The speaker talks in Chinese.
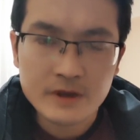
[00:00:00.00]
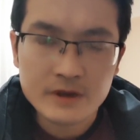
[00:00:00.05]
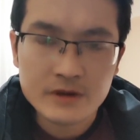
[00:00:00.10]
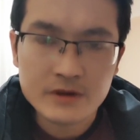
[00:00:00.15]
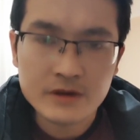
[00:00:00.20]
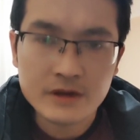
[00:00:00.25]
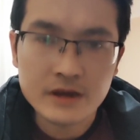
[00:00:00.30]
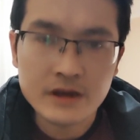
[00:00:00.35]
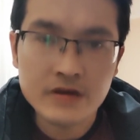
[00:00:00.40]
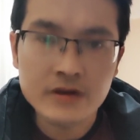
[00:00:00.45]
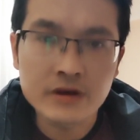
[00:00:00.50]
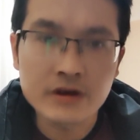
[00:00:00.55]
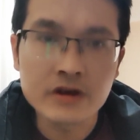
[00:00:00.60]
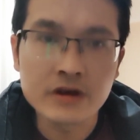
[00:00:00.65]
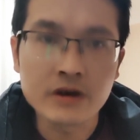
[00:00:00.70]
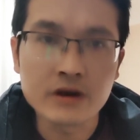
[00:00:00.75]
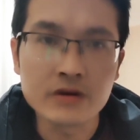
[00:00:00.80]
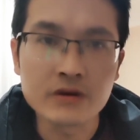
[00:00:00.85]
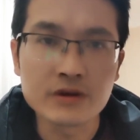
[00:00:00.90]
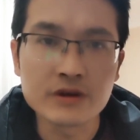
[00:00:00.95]
首先要要
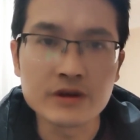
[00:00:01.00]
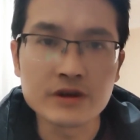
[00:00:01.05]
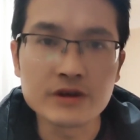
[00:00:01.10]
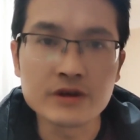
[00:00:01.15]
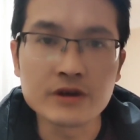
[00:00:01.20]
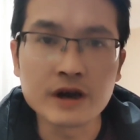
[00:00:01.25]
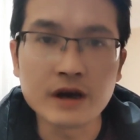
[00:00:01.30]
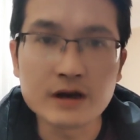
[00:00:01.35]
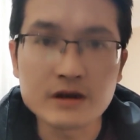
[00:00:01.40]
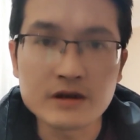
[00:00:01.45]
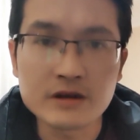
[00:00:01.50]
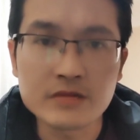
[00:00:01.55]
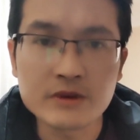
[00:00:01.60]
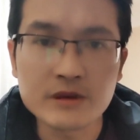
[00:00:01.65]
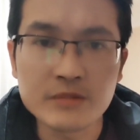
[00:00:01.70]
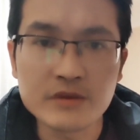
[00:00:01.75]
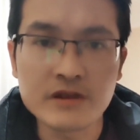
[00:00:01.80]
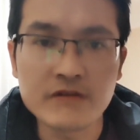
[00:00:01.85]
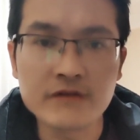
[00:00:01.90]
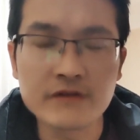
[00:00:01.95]
考虑你养什
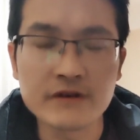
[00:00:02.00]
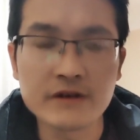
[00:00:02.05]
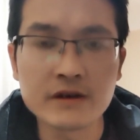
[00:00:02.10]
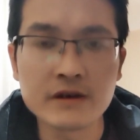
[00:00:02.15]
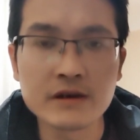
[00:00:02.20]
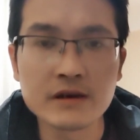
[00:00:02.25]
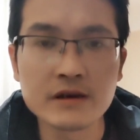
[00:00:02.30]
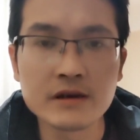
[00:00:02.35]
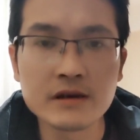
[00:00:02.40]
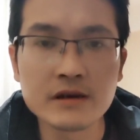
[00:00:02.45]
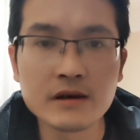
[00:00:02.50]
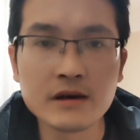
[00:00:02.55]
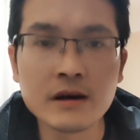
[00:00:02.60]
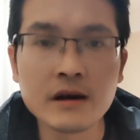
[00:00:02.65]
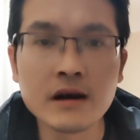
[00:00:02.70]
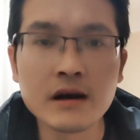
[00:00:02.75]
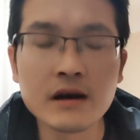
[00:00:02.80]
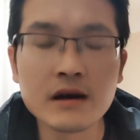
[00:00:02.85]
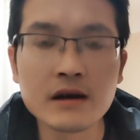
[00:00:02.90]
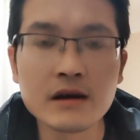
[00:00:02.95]
么蜜蜂
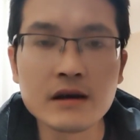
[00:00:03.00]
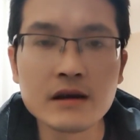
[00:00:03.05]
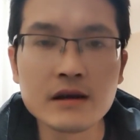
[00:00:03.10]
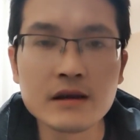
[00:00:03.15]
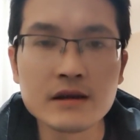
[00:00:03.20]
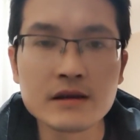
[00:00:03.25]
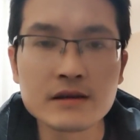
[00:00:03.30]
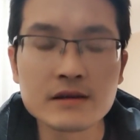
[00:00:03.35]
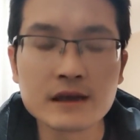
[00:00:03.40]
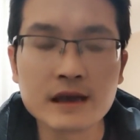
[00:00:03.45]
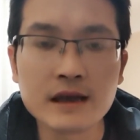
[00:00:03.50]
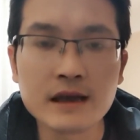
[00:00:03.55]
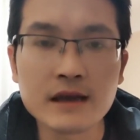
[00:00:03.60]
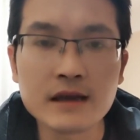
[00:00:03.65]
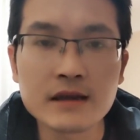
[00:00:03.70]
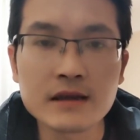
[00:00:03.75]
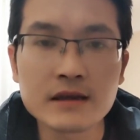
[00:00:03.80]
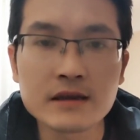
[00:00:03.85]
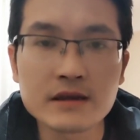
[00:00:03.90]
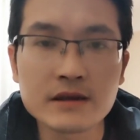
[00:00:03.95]
啊。
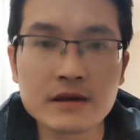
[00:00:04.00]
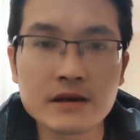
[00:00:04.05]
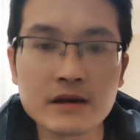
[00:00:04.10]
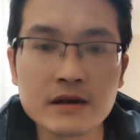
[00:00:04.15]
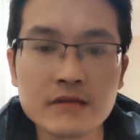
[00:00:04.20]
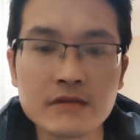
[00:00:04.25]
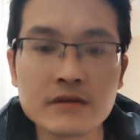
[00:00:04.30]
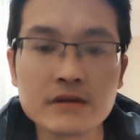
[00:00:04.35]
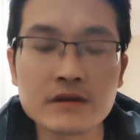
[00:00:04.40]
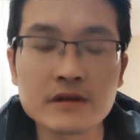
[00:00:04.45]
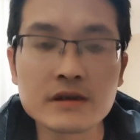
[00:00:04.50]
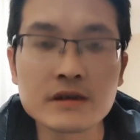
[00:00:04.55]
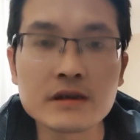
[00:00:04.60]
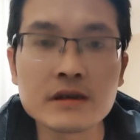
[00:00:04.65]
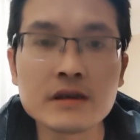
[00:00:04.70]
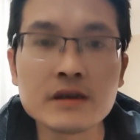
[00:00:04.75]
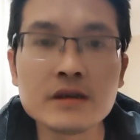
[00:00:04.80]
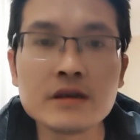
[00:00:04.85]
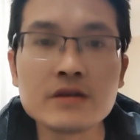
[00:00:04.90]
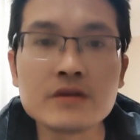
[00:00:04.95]
咱第二个问题
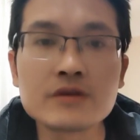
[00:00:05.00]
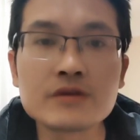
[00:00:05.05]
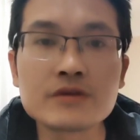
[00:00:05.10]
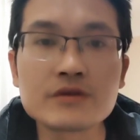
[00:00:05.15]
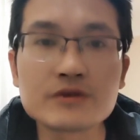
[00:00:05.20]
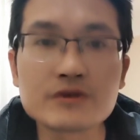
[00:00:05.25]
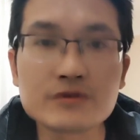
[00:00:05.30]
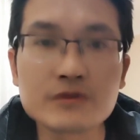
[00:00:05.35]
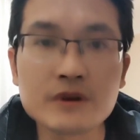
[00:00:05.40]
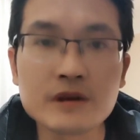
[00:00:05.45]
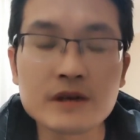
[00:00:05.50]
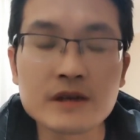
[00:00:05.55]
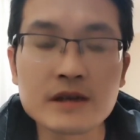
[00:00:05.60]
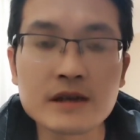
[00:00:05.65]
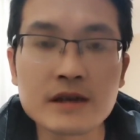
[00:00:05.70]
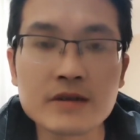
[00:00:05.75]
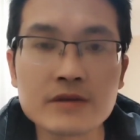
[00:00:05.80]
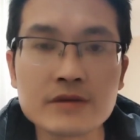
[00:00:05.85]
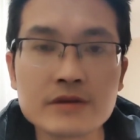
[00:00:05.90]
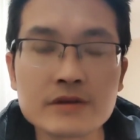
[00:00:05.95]
就是说一
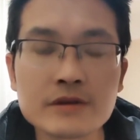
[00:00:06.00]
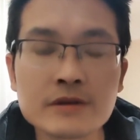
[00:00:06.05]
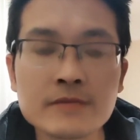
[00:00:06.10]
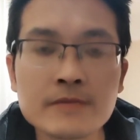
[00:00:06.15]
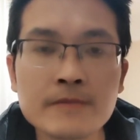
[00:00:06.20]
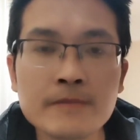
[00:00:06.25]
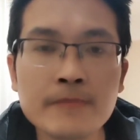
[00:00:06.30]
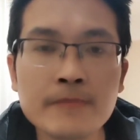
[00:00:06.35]
下就是。